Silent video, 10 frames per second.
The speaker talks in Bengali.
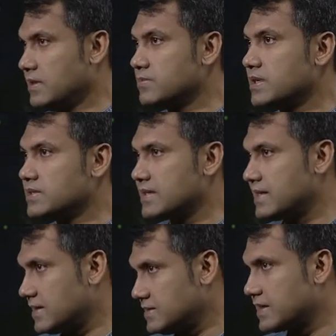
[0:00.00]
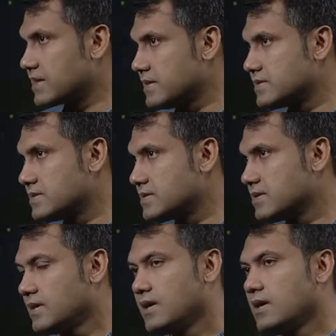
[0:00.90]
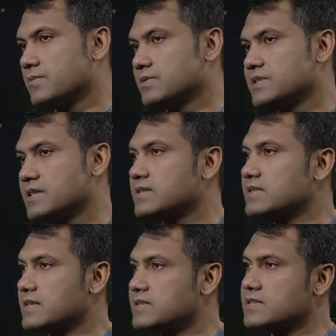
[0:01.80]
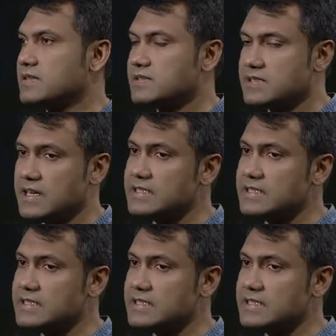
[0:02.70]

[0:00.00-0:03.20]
হিউম্যানিটেরিয়ান যে ক্রাইসিস এবং সেটার যে অ্যাসিস্ট্যান্স